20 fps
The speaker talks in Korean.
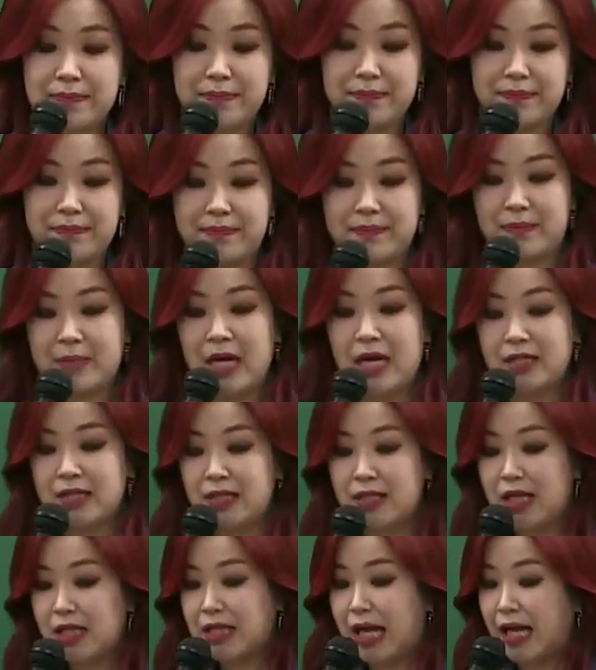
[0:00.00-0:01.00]
음,
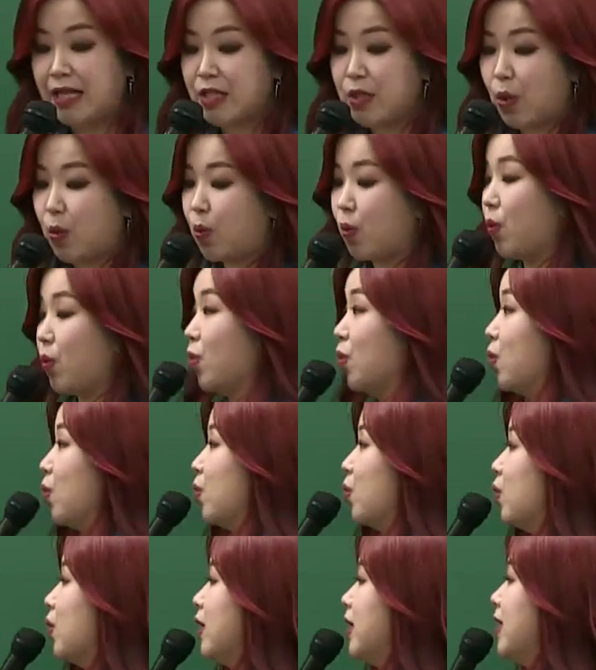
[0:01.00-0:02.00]
그게 단일어고.
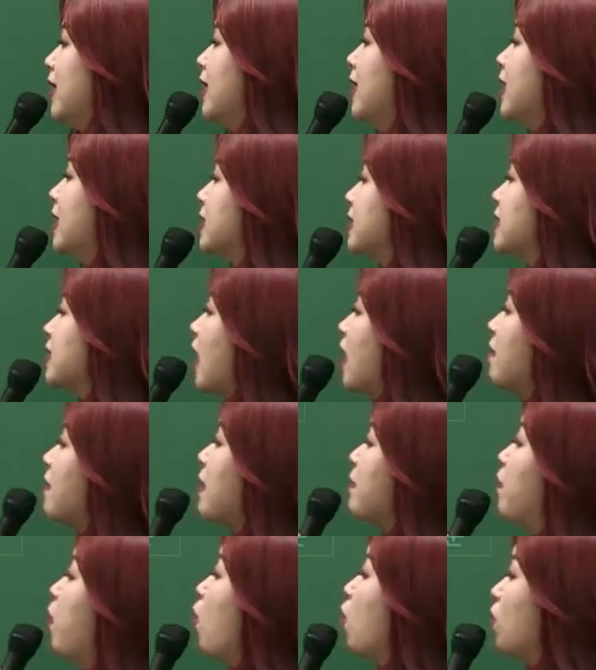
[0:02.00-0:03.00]
그
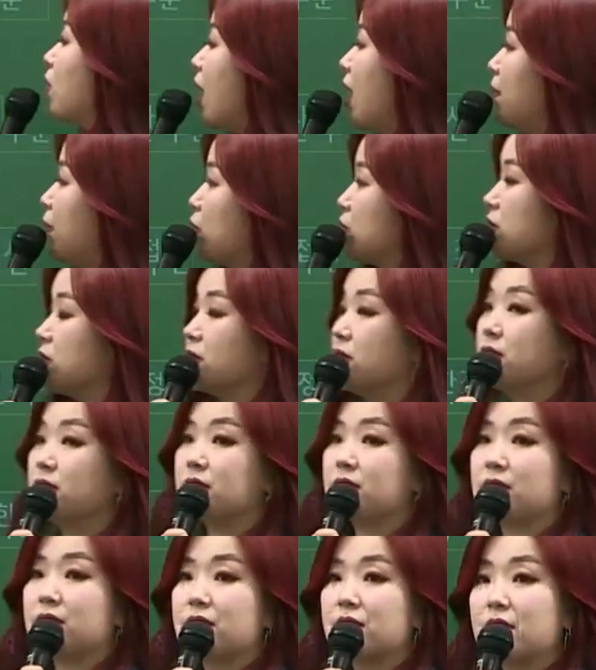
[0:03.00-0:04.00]
다음에
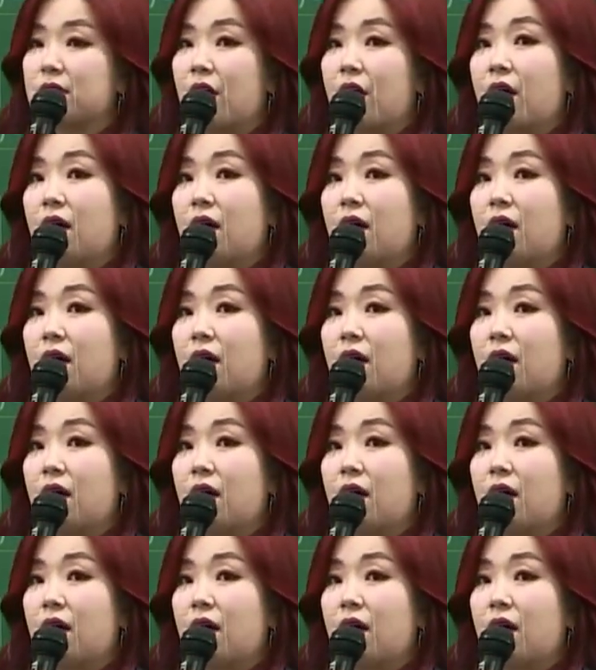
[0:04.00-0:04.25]
복합어는